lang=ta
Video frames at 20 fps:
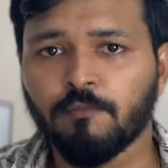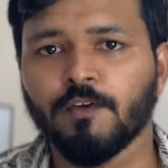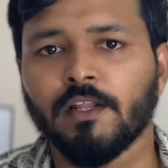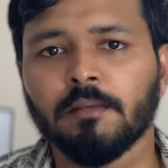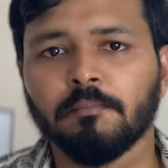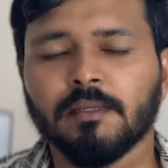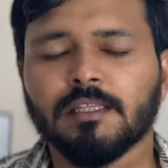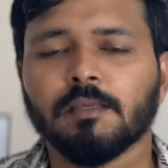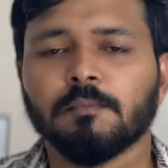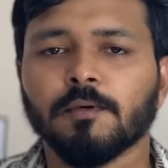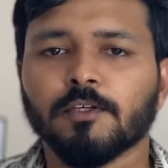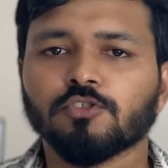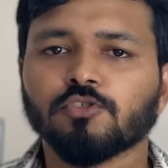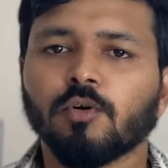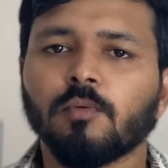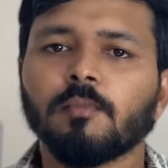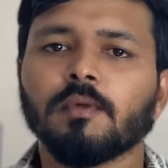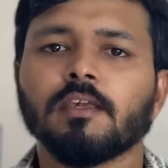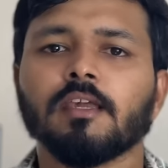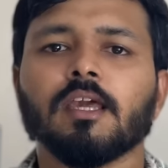ஆஃப்லைன் பற்றி
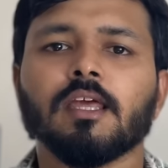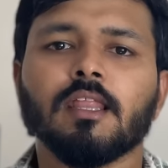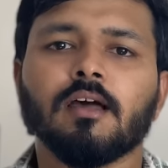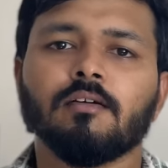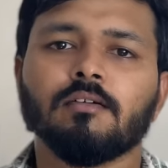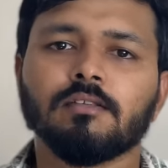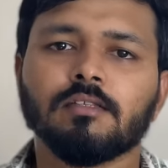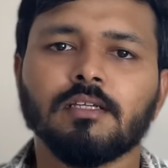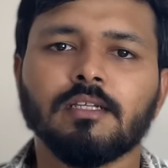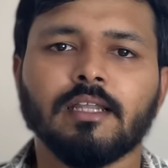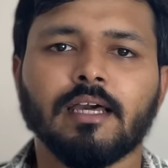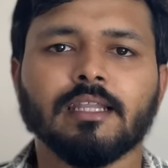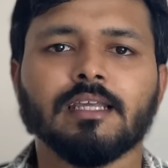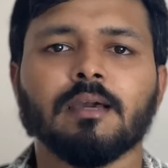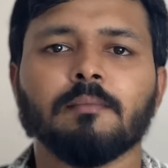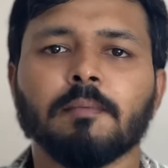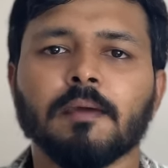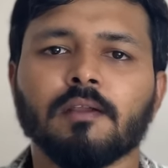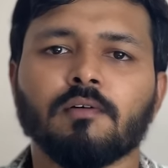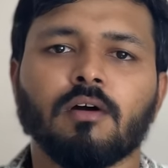பேசுவோம் இங்கே தான் வந்து
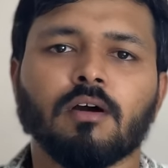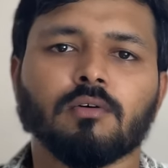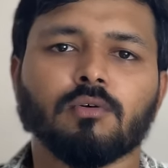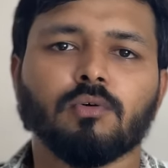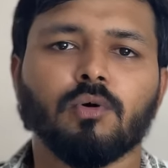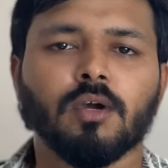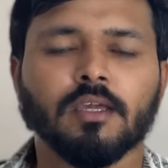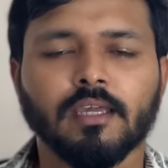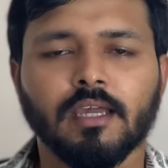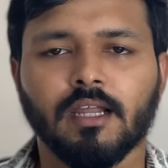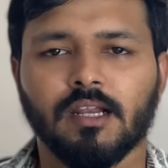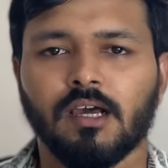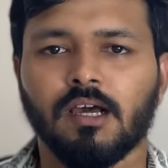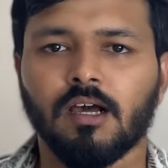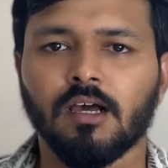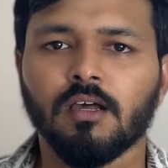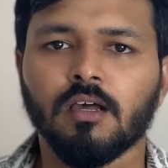நிறைய பேர் வாங்குவோம் ஏன்னா